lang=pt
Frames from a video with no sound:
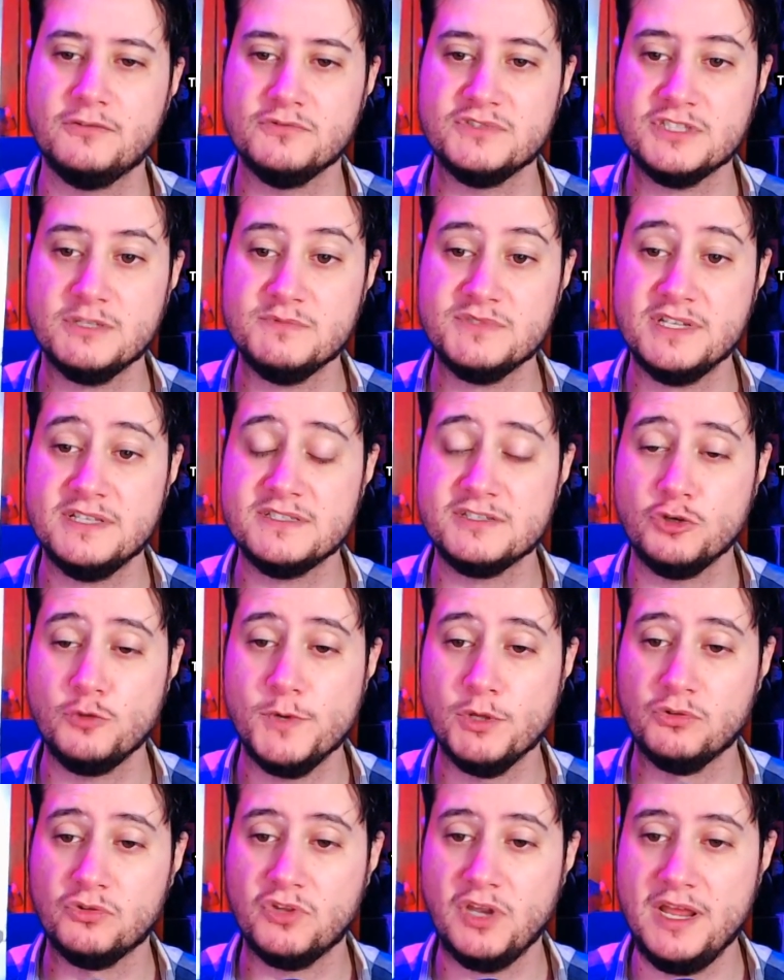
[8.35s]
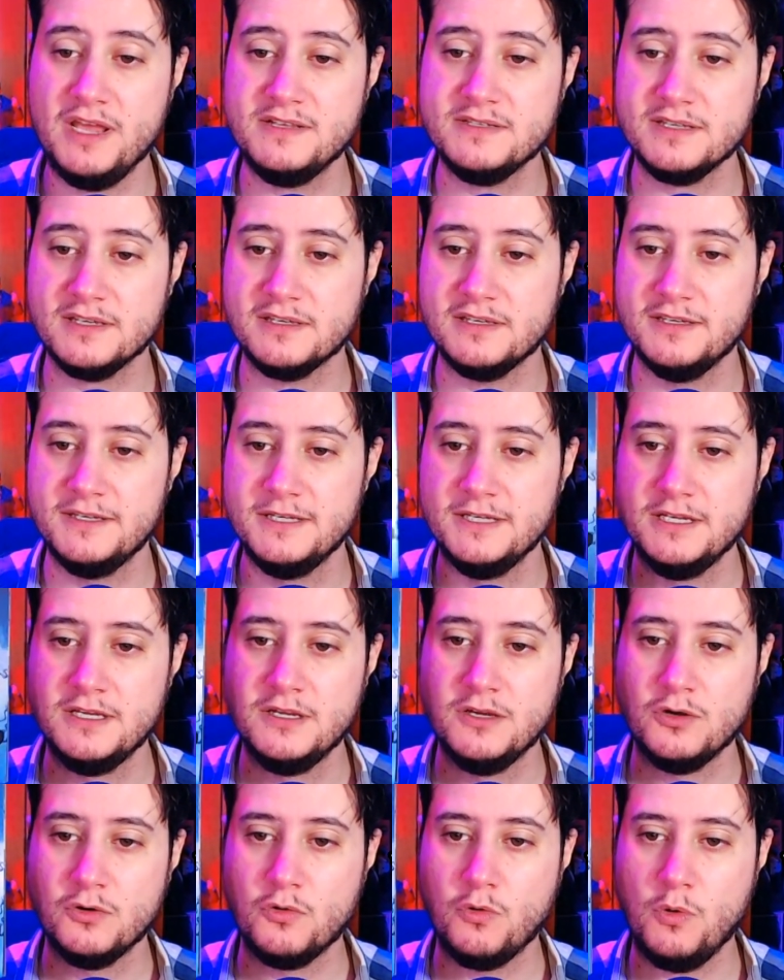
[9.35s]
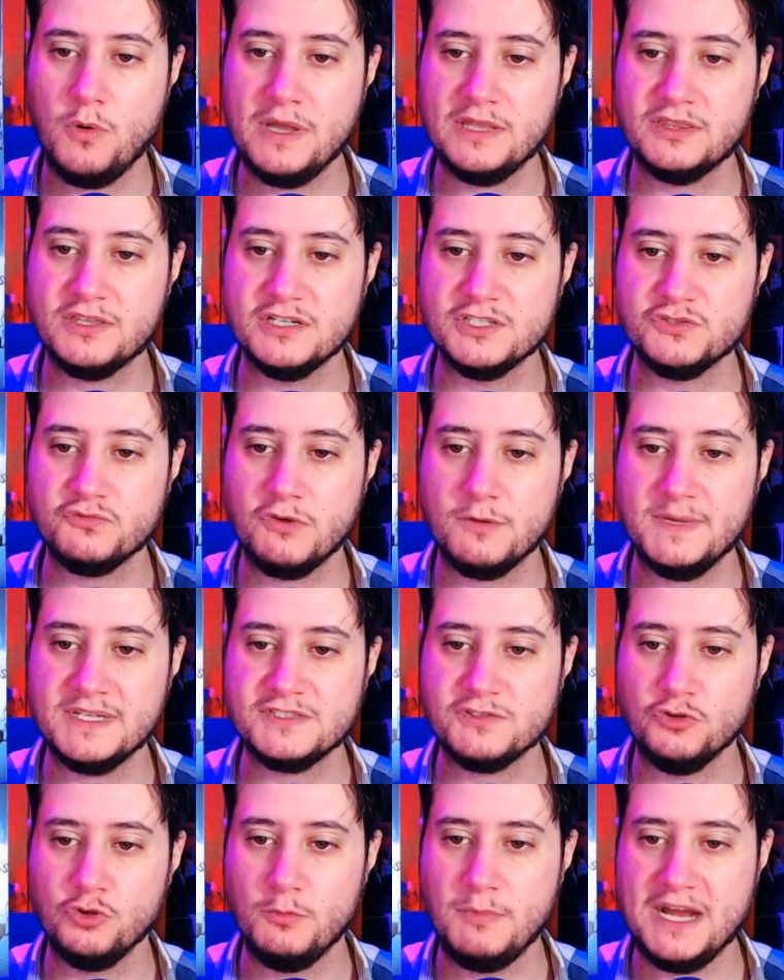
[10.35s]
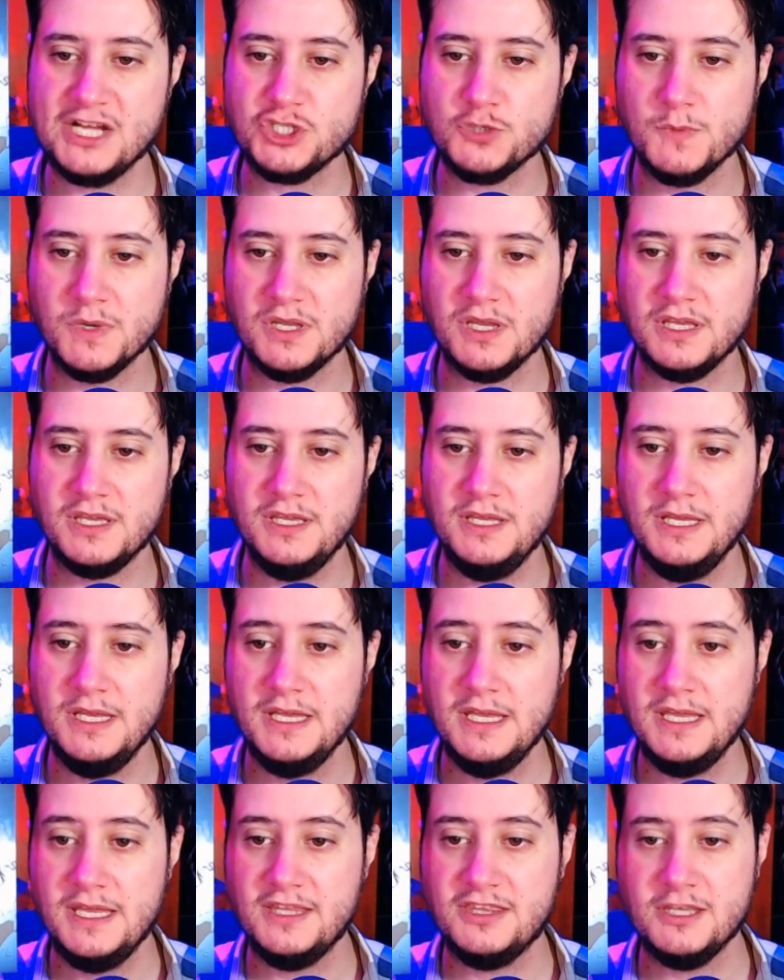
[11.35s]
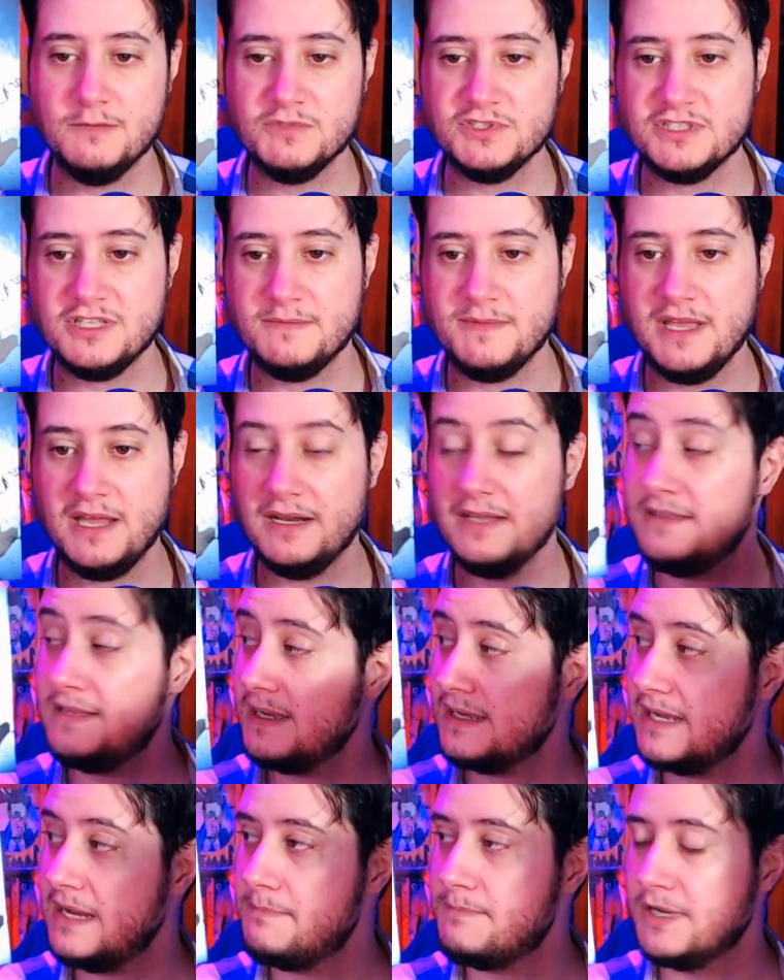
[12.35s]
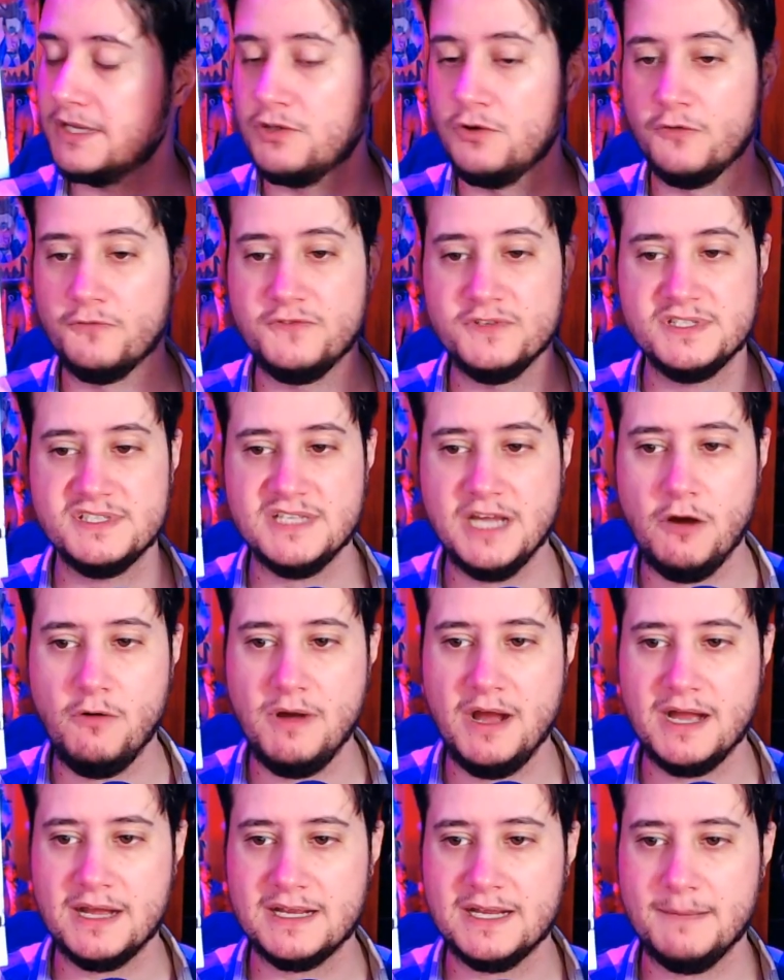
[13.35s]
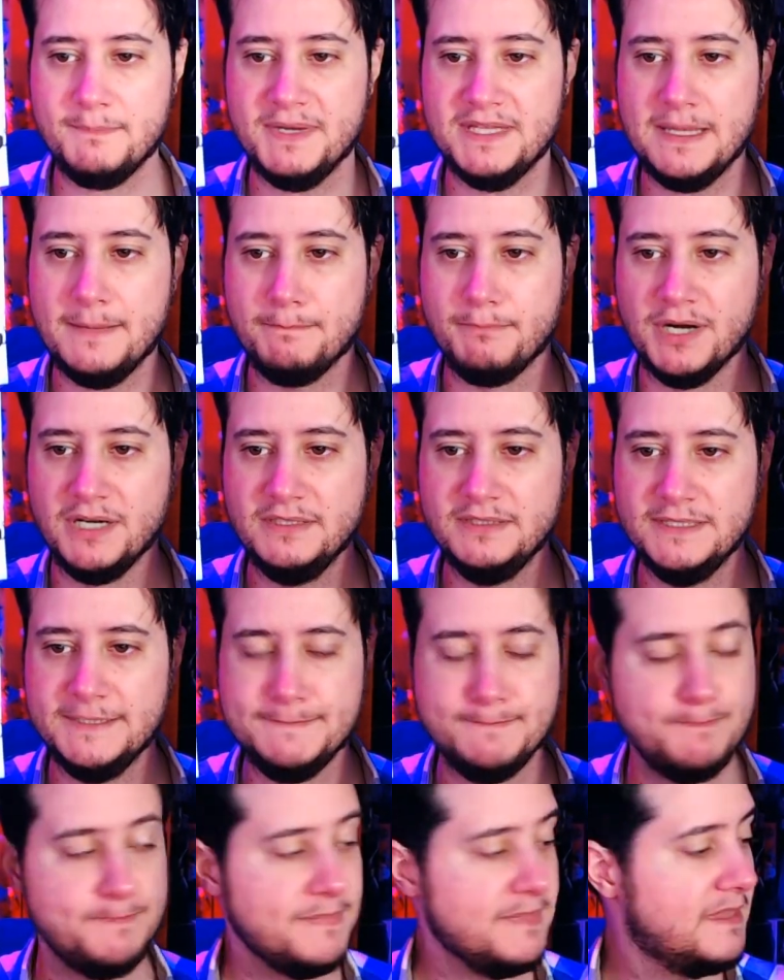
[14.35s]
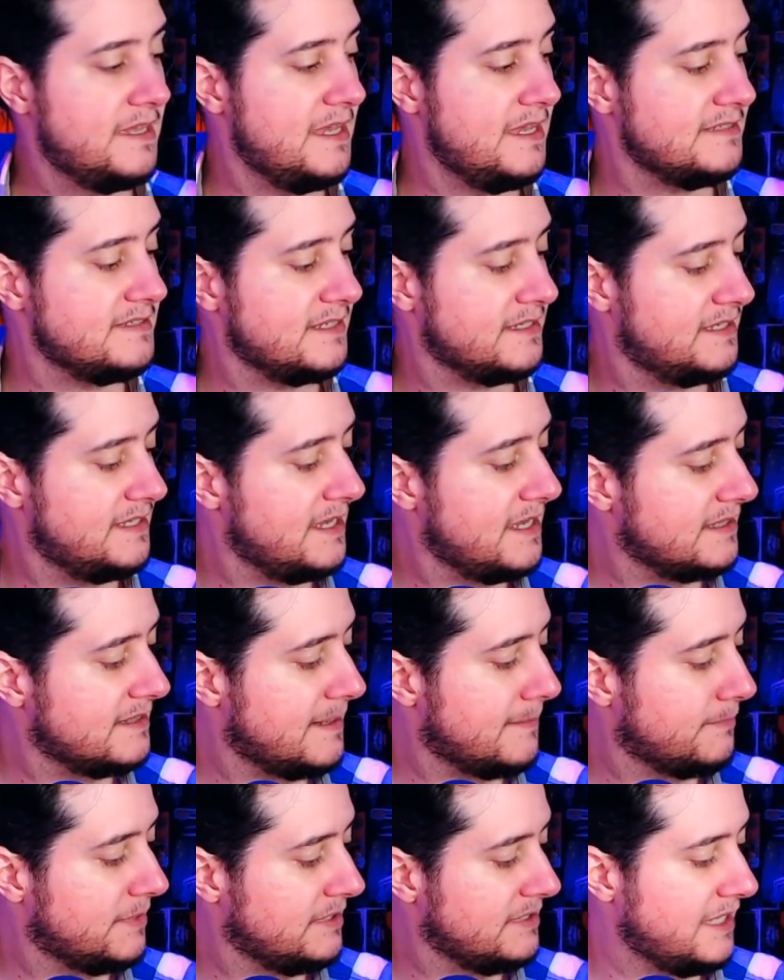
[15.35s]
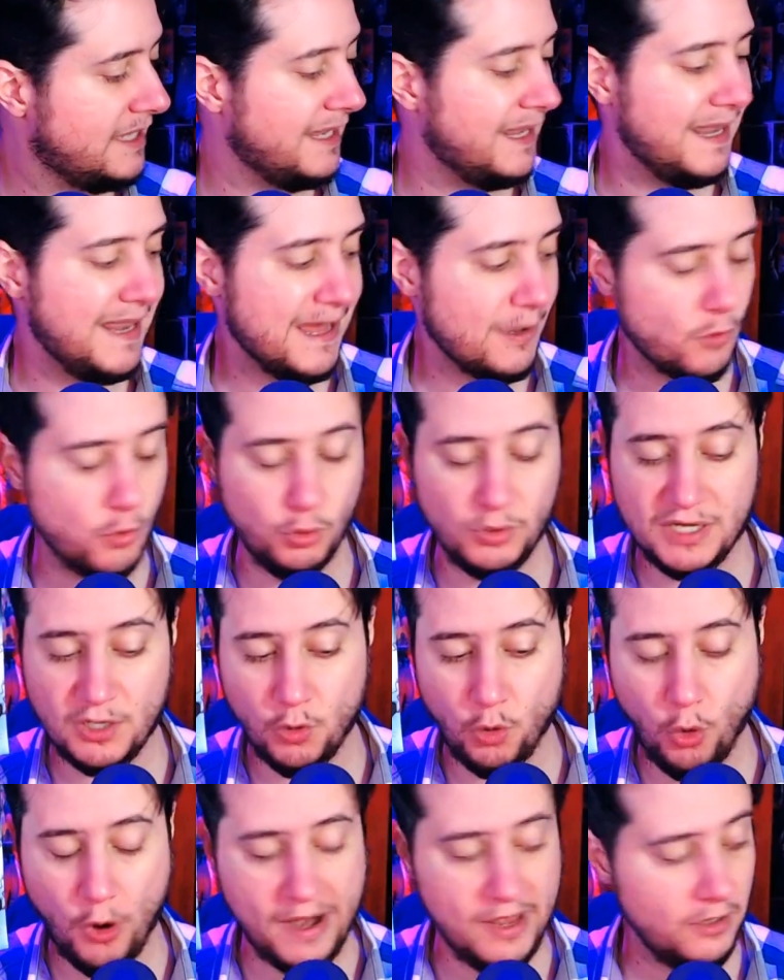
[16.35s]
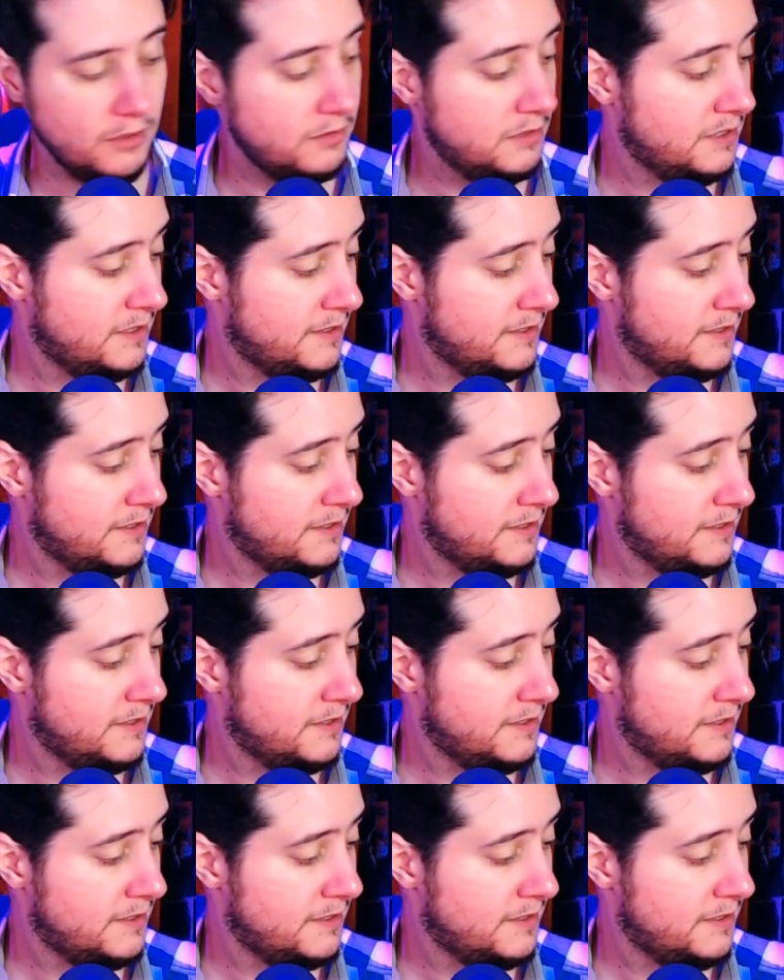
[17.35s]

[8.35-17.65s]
Estamos na edição número 3 aqui, com a transformação do Batman que ri, e temos também, além da capa aqui oficial, a capa da banda, que essa aqui é da banda Lacuna Coil,